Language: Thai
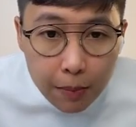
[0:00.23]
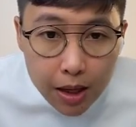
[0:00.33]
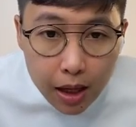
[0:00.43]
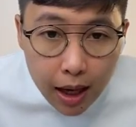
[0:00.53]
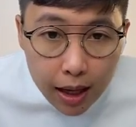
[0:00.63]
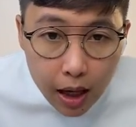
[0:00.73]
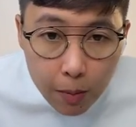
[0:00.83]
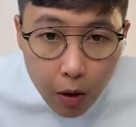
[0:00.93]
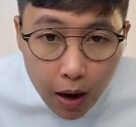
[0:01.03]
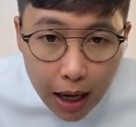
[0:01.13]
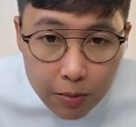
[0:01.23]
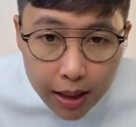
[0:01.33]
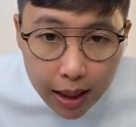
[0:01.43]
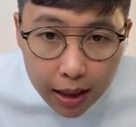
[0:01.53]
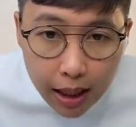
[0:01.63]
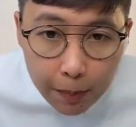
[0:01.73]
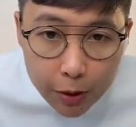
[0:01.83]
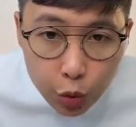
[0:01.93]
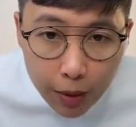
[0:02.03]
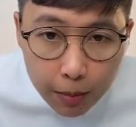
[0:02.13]
ทำยังไงให้มองข้ามสถานการ
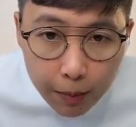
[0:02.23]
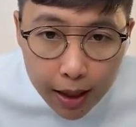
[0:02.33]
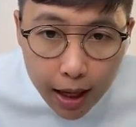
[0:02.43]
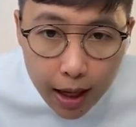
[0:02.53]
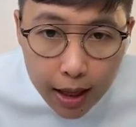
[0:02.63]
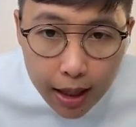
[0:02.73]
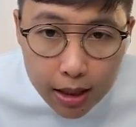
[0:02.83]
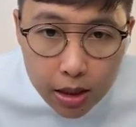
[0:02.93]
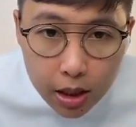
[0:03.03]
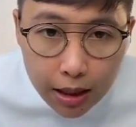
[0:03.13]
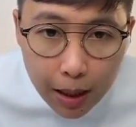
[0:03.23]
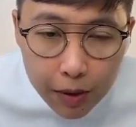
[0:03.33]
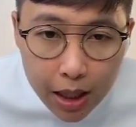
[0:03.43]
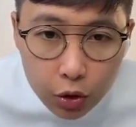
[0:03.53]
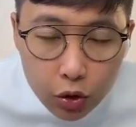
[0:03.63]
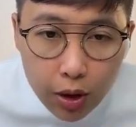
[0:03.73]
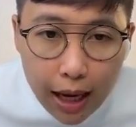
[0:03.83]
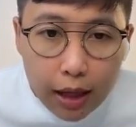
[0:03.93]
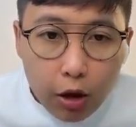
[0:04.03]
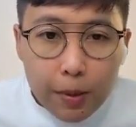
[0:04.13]
ณ์ปัจจุบันไปได้ และเชื่อตามที่เราต้อ
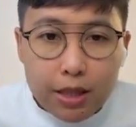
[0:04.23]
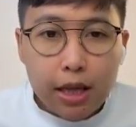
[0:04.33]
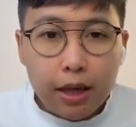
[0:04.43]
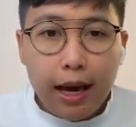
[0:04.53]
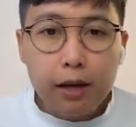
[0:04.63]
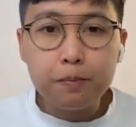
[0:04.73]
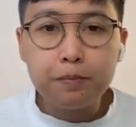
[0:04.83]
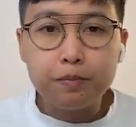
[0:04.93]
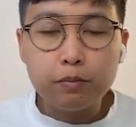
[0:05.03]
งการร้อยเปอร์เซ็นต์คะ